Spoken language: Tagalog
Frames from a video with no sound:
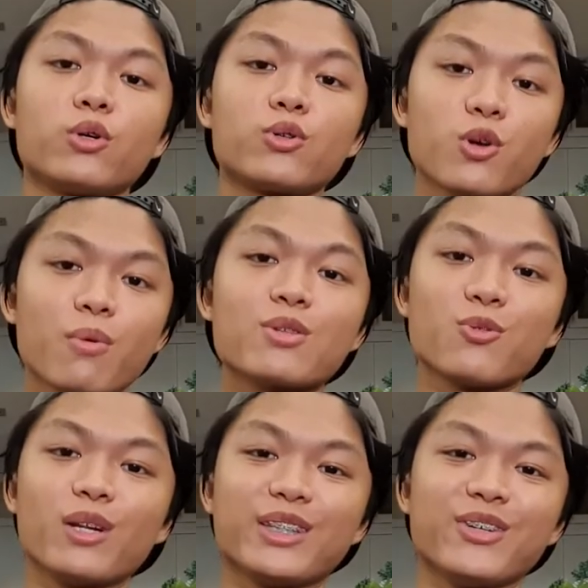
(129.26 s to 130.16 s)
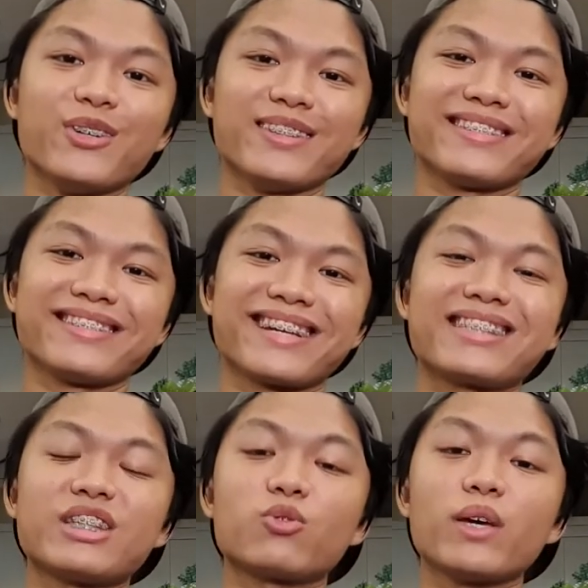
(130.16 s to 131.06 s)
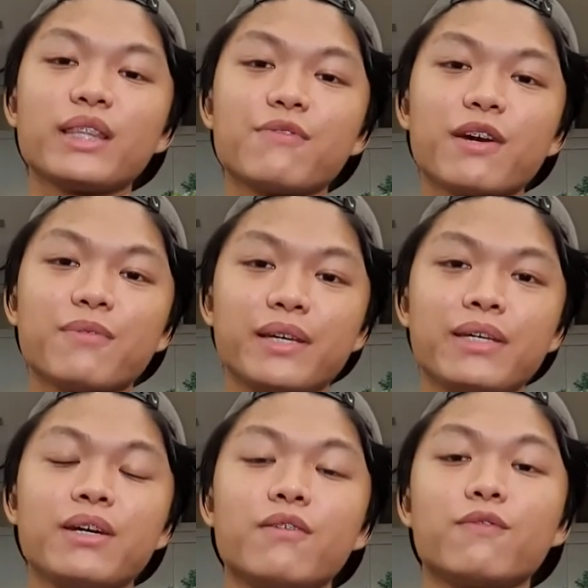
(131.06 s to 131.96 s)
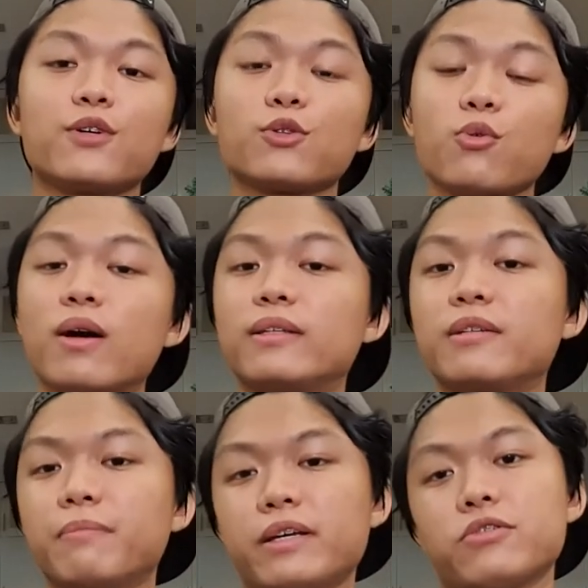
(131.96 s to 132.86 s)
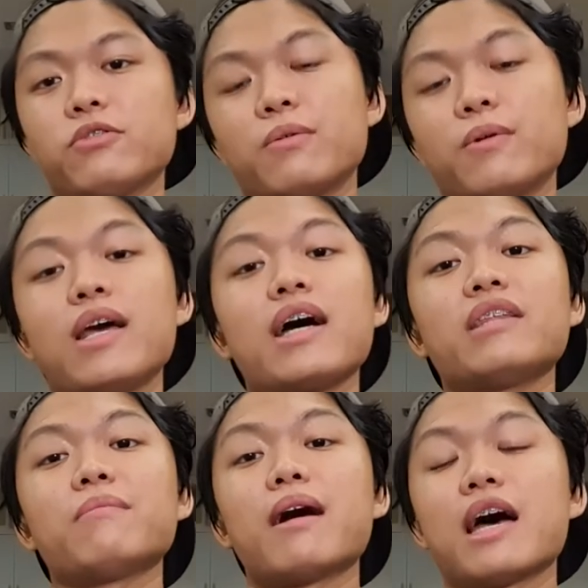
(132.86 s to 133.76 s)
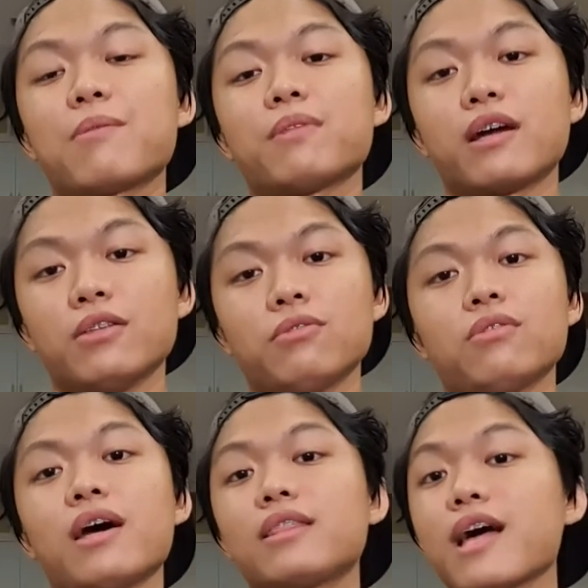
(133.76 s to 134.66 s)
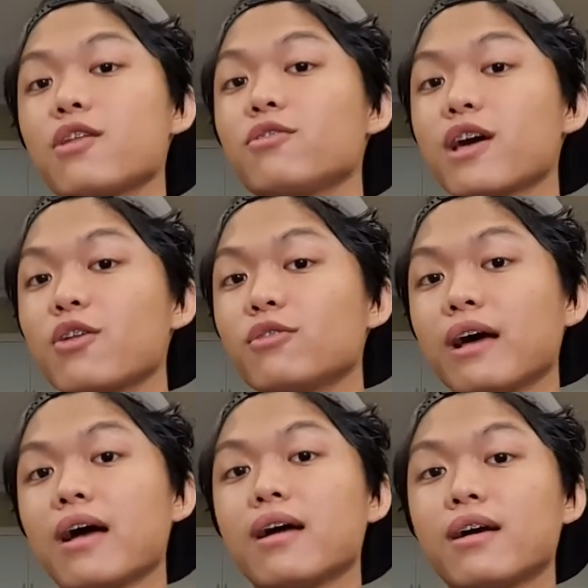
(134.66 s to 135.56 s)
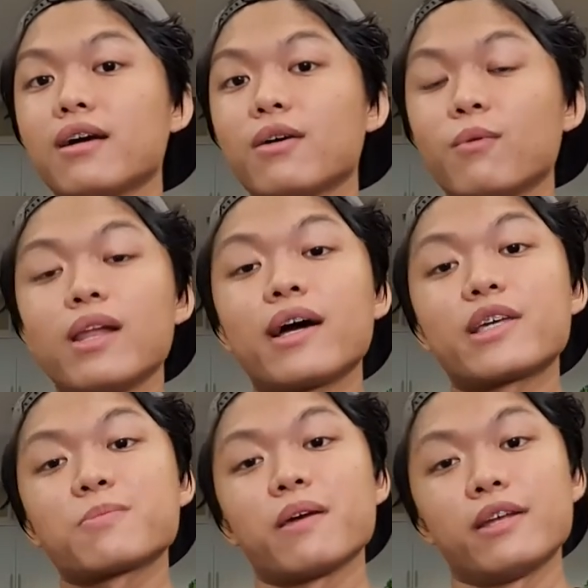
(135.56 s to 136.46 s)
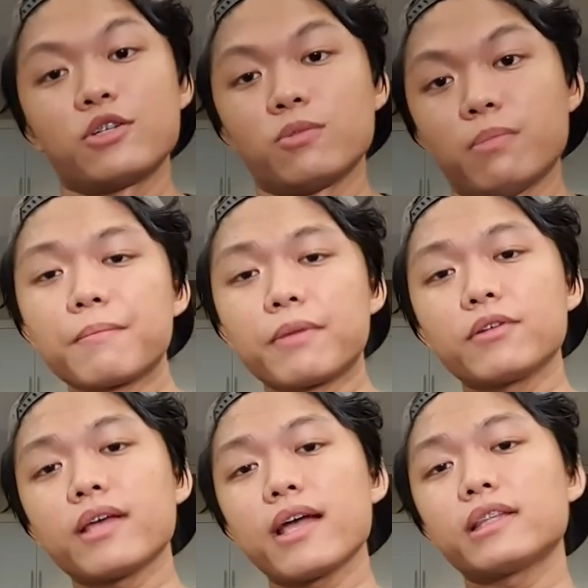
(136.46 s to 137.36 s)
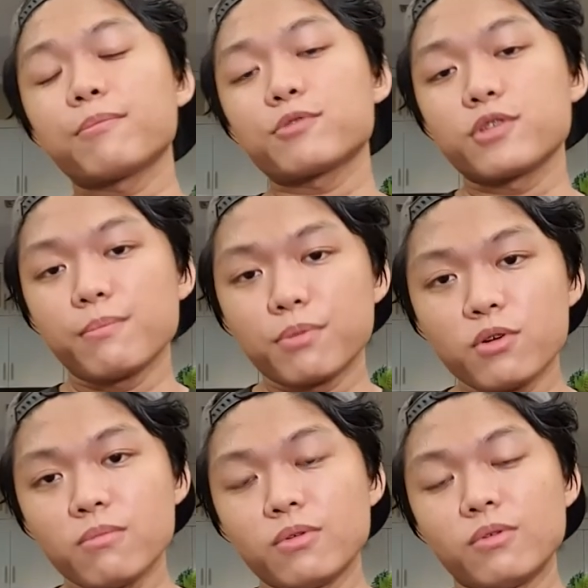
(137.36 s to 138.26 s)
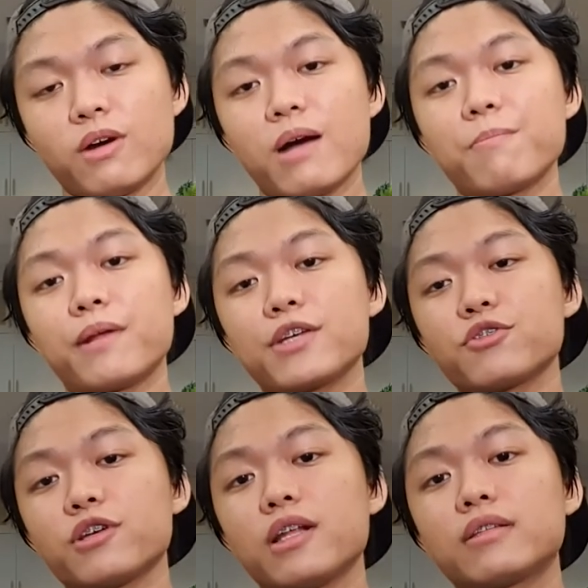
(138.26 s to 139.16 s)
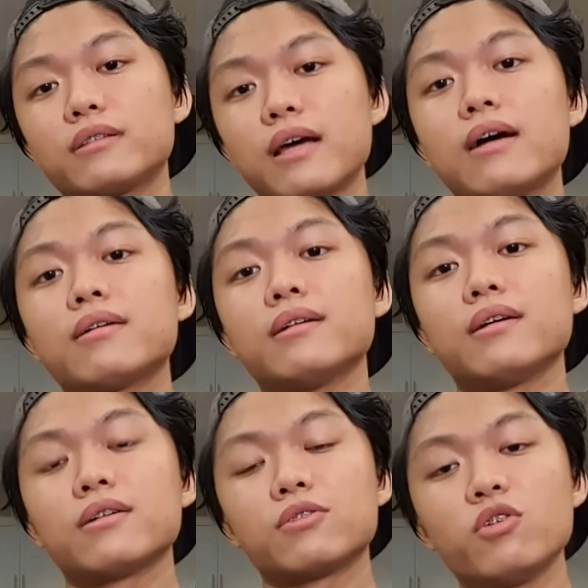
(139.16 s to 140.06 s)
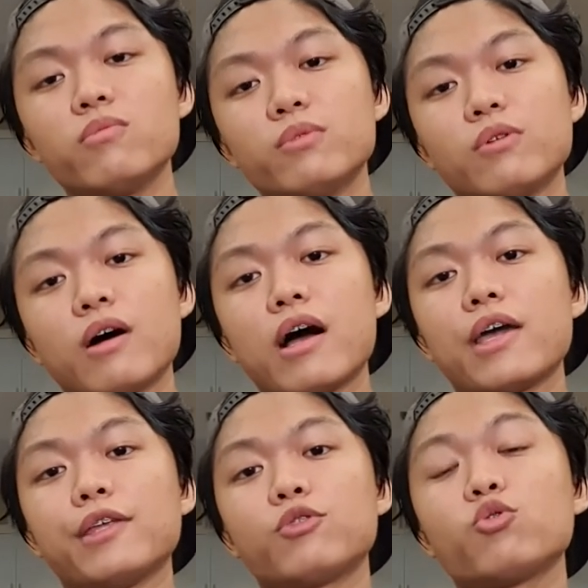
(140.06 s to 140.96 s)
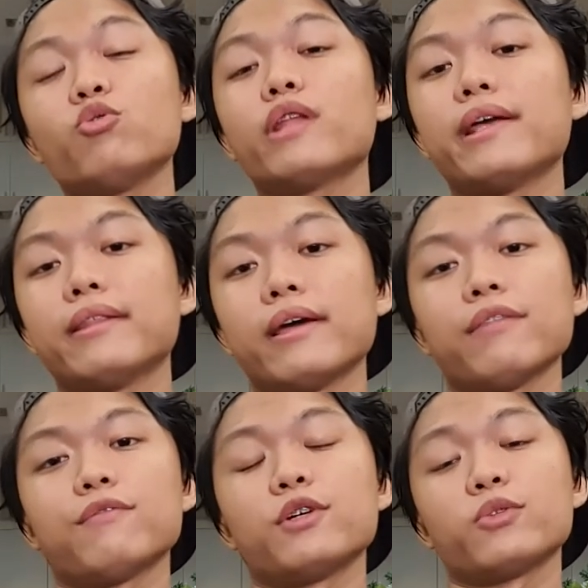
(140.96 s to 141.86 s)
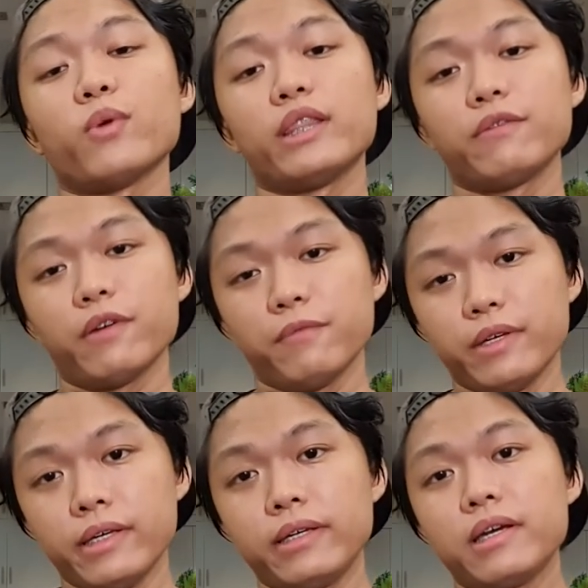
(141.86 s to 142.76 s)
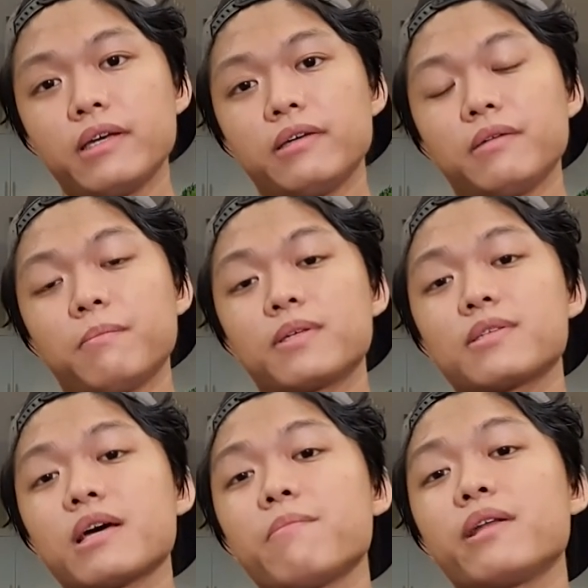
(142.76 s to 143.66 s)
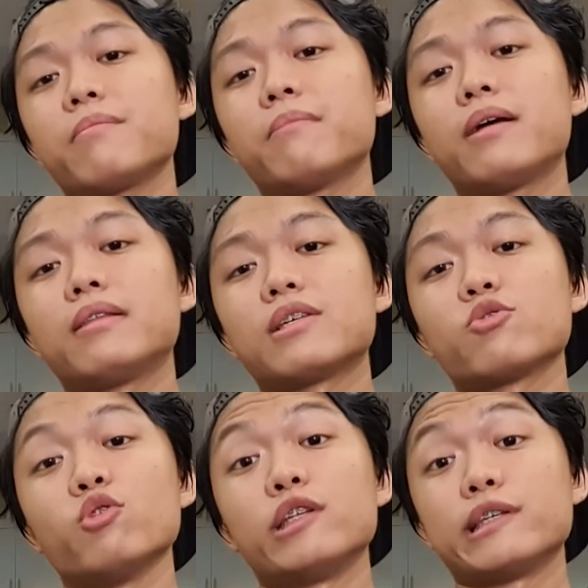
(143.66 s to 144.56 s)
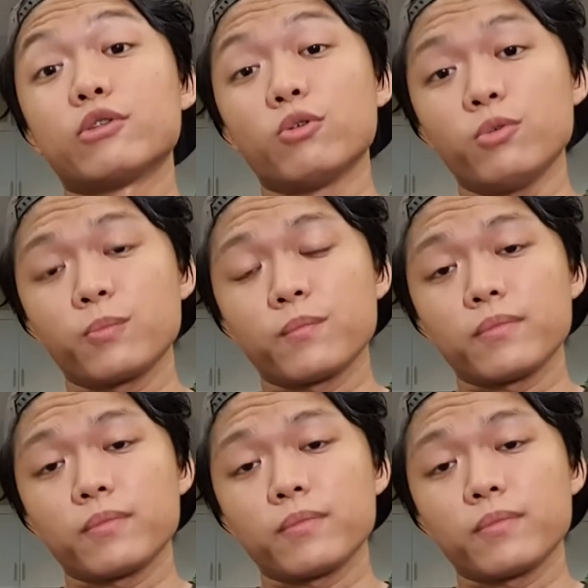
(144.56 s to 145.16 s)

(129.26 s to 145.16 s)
sobrang sulit yon. Kasi 25 gig for 200 pesos. Wala ka na mahanap na ganun. At lalo-lalo na, walang expiration pa. Pero dahil tapos na yung promo, ang presyo na lang ng GOMO ay 299 for 25 gig. Masasabi rin ba na sulit ito?